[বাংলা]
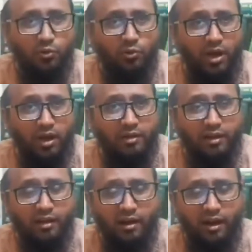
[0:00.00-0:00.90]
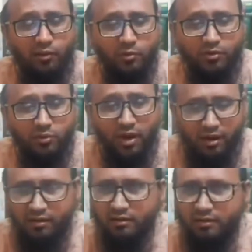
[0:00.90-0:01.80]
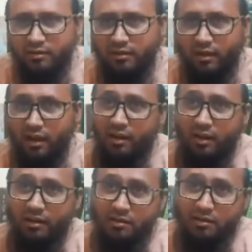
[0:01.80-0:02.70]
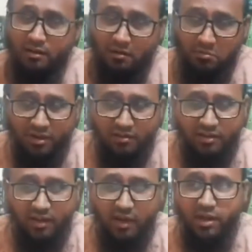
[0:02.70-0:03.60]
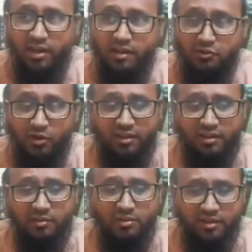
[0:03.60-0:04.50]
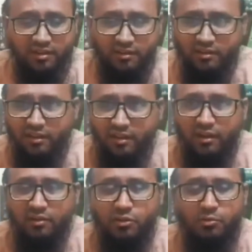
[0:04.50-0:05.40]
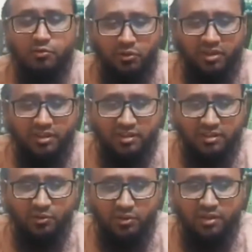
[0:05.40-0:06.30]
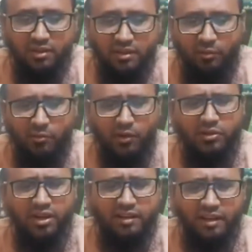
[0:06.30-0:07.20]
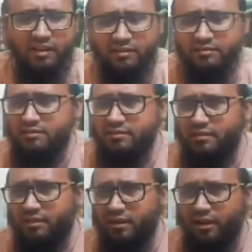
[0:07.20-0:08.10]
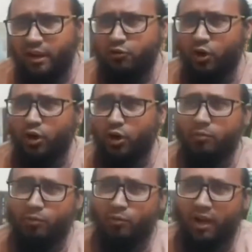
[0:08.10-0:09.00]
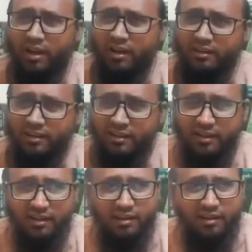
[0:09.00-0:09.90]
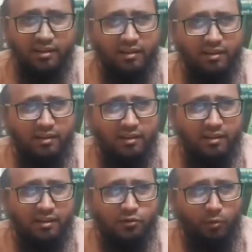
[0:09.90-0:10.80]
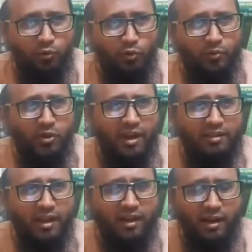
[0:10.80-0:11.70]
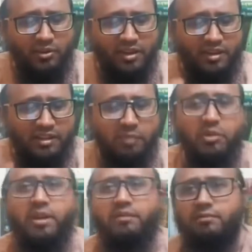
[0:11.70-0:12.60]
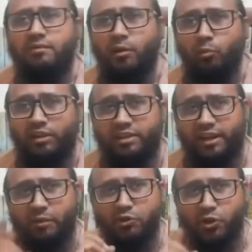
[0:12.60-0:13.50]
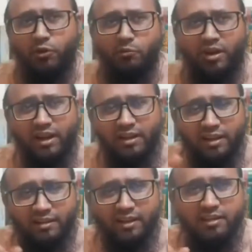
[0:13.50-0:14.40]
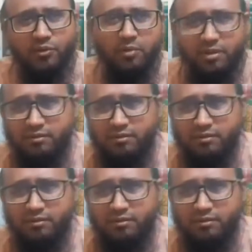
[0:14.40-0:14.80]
উলা কান আল্লাহ রব্বুল ইজত একবারে নিশ্চয়তার সাথে বলতেছেন শ্রবণ শক্তি দৃষ্টিশক্তি এবং মানুষের দিল এ সবগুলো আল্লাহর কাছে সবগুলোর বিষয় আল্লাহ তালা আমাদের দিন হিসাব নেবেন প্রত্যেকটা বিষয় সম্পর্কে আল্লাহ তালা জিজ্ঞাসা করবে